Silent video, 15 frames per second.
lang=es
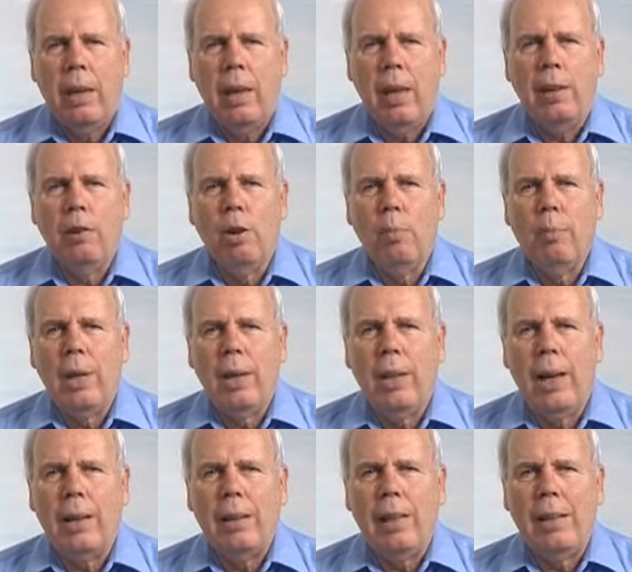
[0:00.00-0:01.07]
El hombre
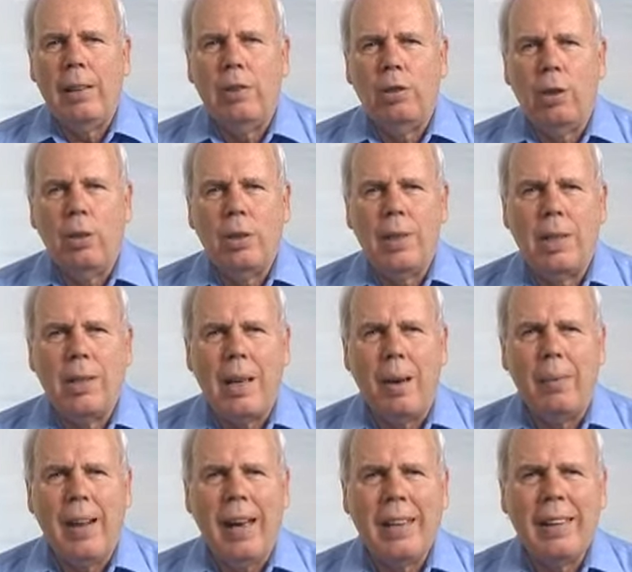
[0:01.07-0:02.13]
de aquel entonces
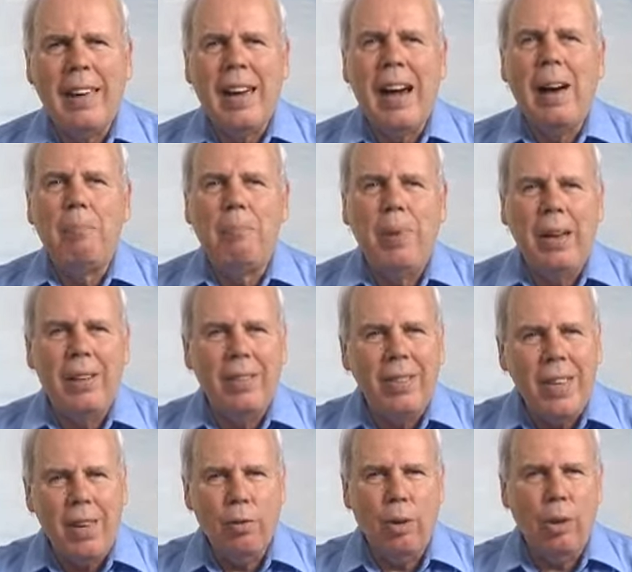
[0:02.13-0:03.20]
sabrá que ha
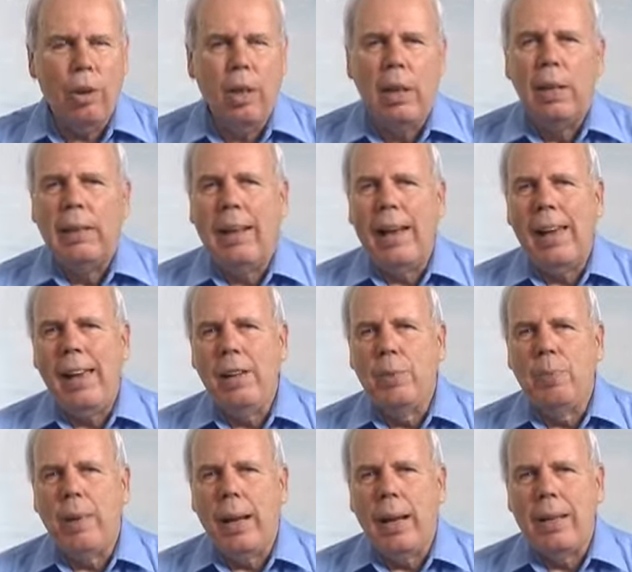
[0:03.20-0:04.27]
perdido la
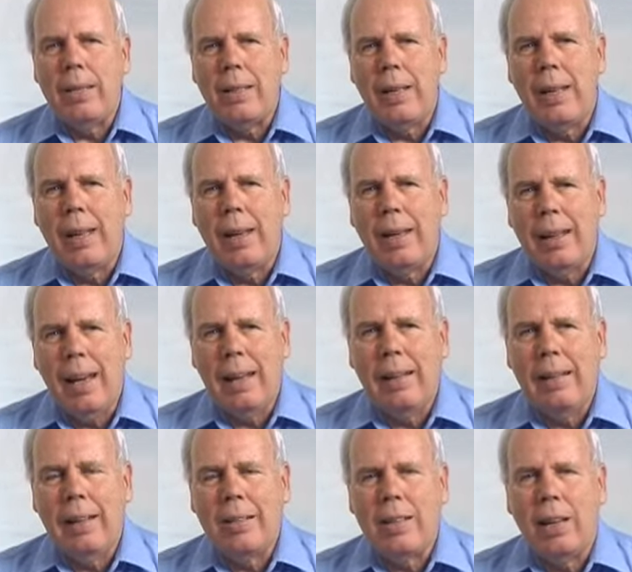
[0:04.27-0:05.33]
esperanza de ganar
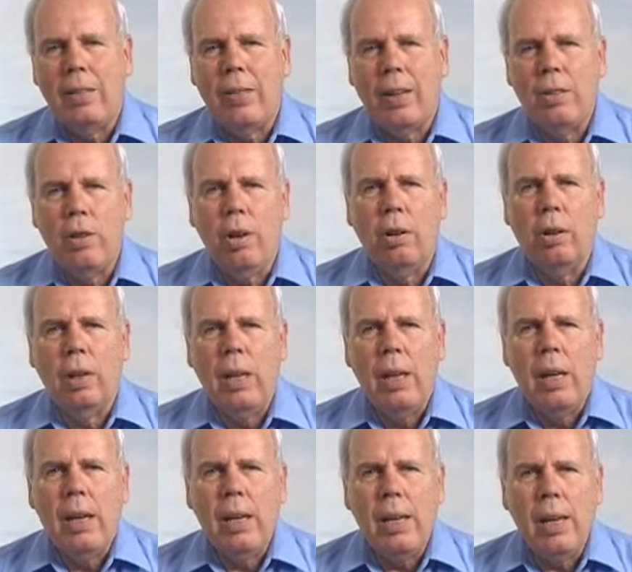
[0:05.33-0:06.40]
la salvación
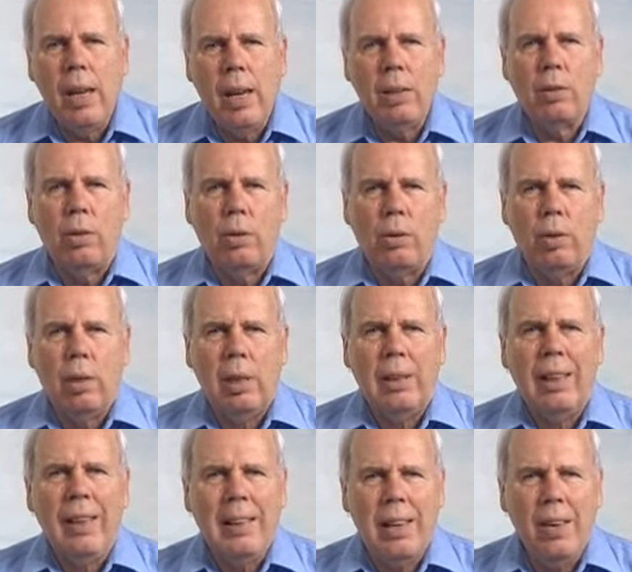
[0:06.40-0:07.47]
y esto
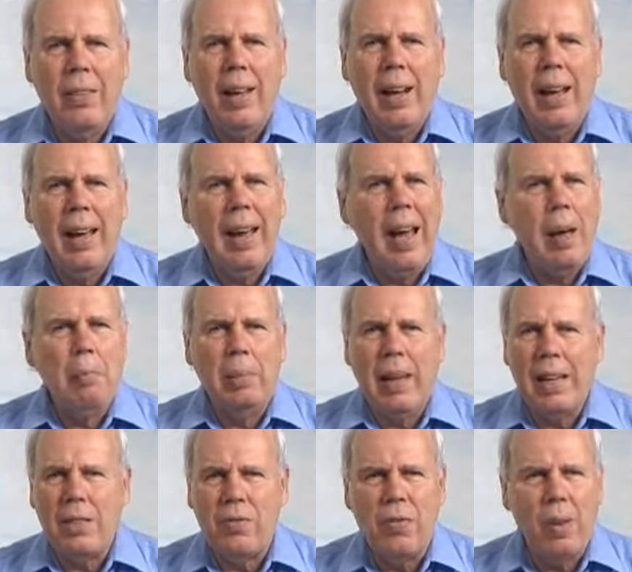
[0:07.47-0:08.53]
le llevará a
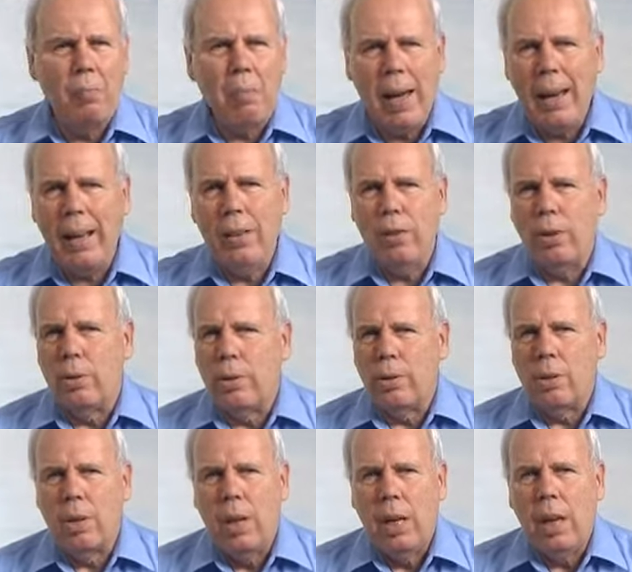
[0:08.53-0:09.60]
blasfemar a
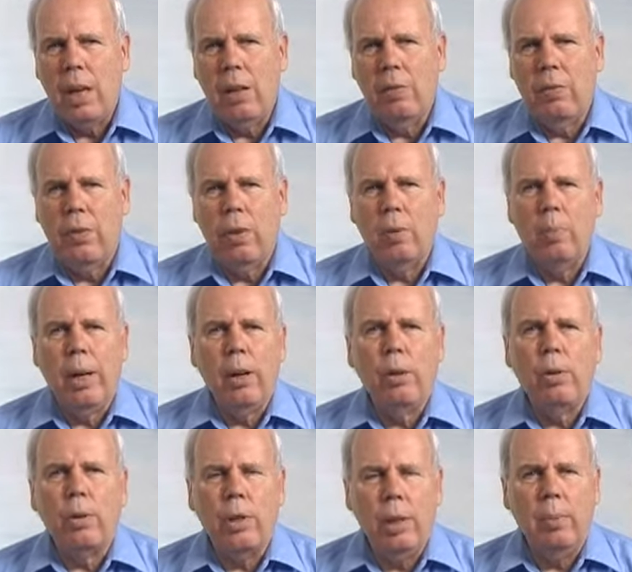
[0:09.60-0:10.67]
Dios en forma
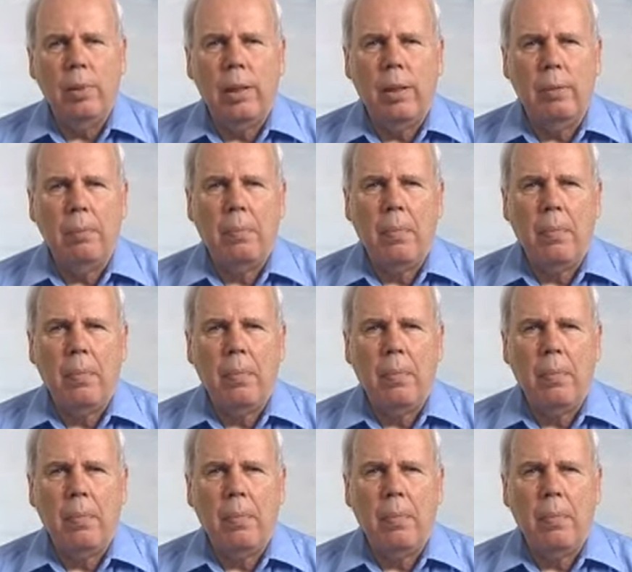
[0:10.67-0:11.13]
horrible.